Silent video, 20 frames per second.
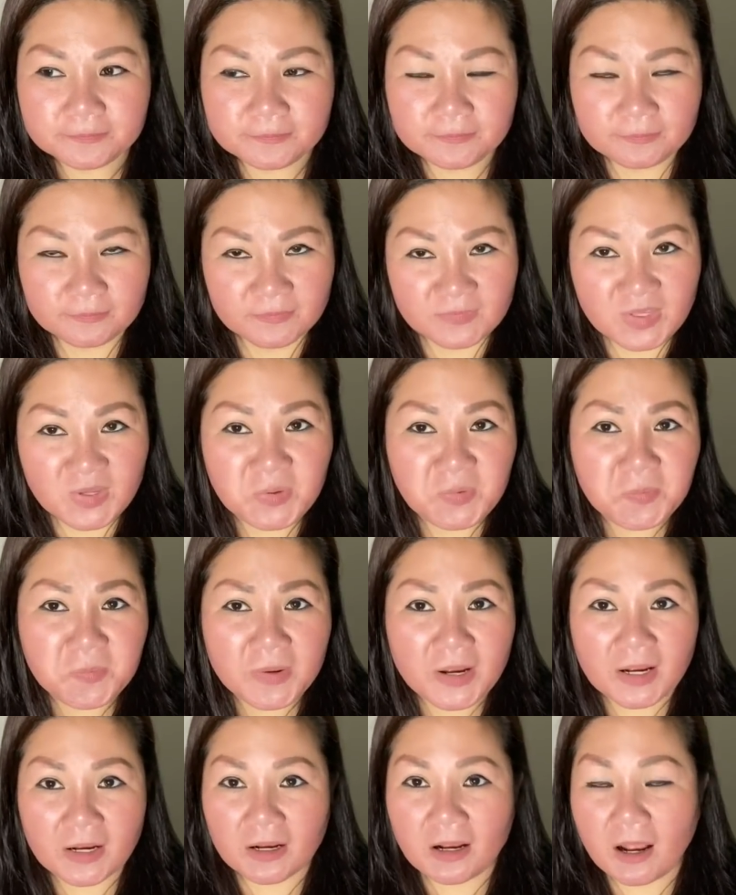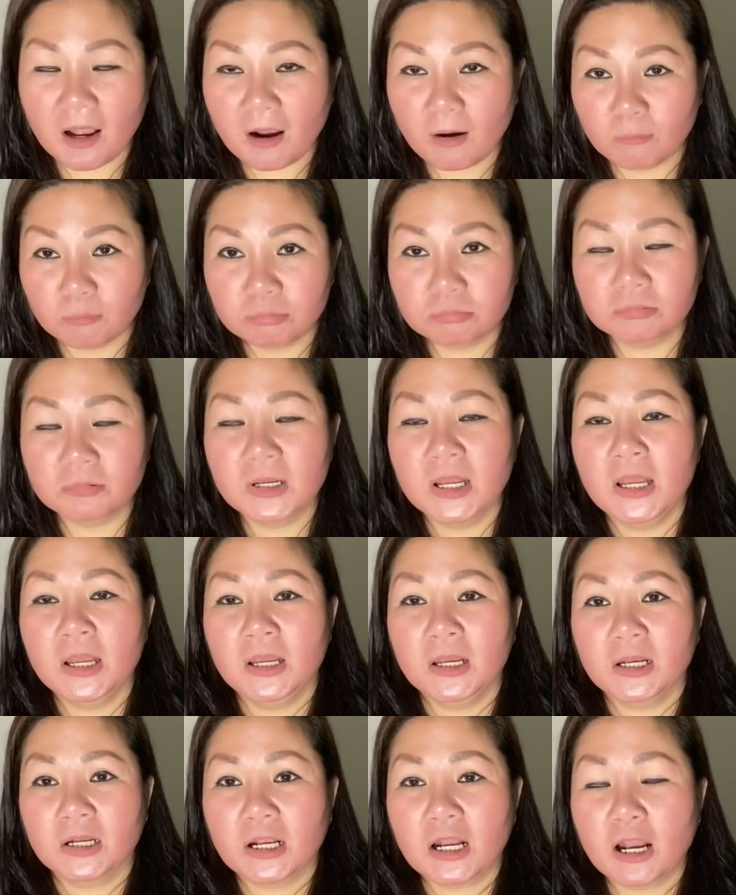nếu mà không
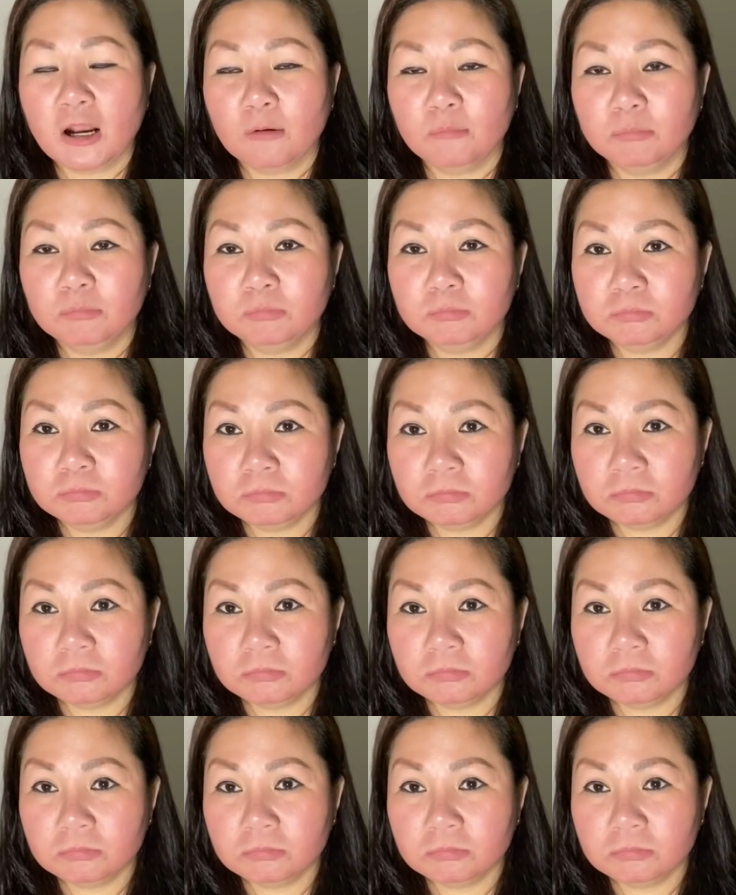không